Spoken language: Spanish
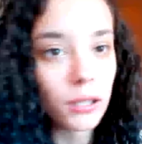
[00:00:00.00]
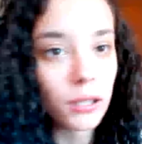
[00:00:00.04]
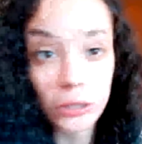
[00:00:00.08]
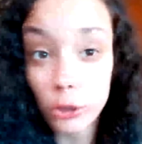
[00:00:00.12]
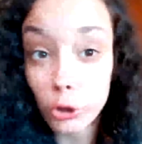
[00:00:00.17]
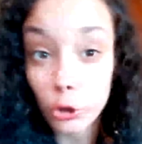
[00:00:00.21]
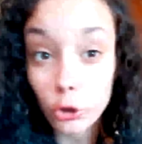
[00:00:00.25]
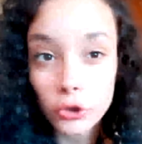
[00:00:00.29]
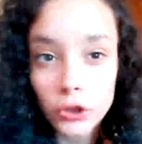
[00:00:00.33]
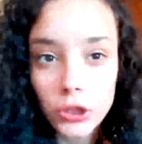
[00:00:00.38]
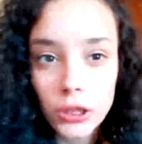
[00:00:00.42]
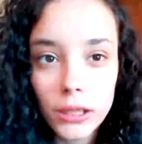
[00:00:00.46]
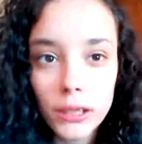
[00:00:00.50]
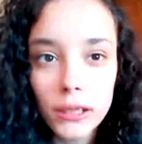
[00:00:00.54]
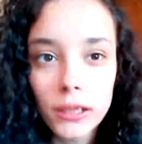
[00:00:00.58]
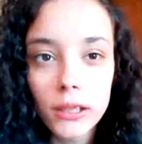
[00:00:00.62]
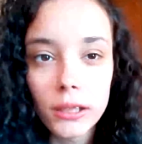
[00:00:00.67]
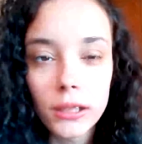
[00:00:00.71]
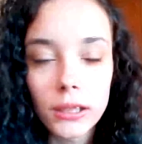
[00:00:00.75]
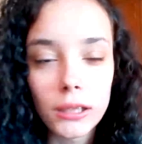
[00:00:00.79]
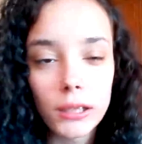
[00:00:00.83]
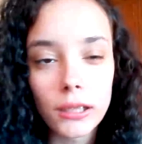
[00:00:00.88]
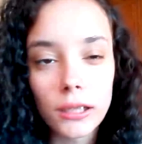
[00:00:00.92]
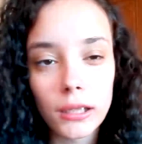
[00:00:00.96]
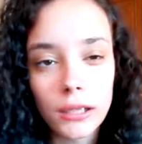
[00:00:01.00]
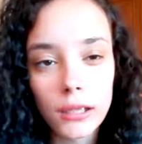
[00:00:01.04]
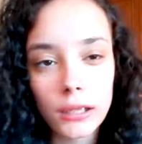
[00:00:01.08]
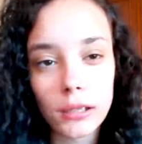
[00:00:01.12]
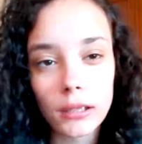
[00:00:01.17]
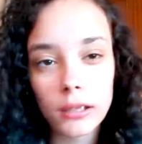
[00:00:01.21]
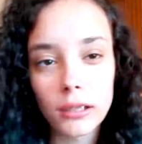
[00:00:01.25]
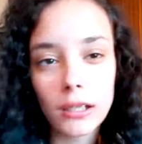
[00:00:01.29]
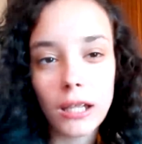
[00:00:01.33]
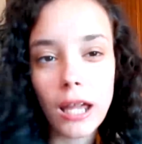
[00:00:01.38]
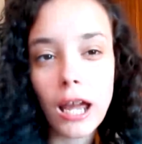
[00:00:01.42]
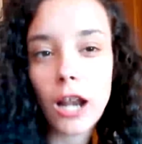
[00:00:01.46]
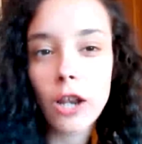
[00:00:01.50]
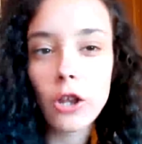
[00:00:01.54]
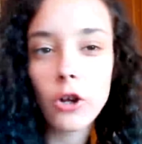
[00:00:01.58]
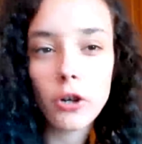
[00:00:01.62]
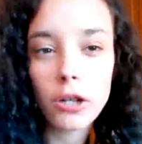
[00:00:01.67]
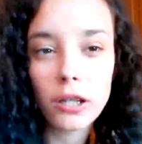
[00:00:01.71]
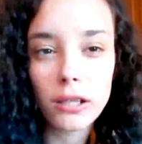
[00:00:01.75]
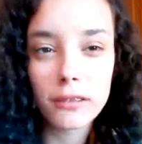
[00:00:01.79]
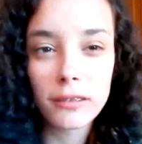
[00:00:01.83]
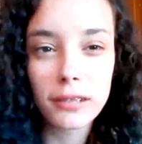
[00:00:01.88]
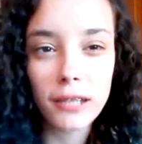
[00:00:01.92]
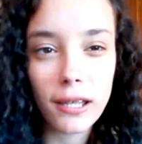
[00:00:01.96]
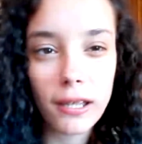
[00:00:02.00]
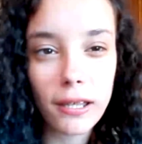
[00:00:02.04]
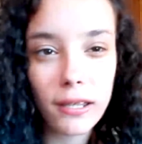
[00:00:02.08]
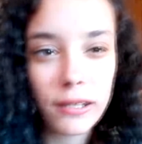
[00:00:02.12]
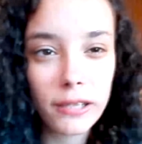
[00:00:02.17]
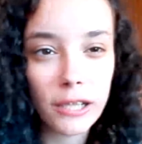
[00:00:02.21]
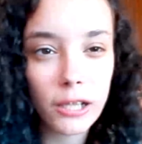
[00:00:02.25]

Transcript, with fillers: lo sé, eh, es algo que está de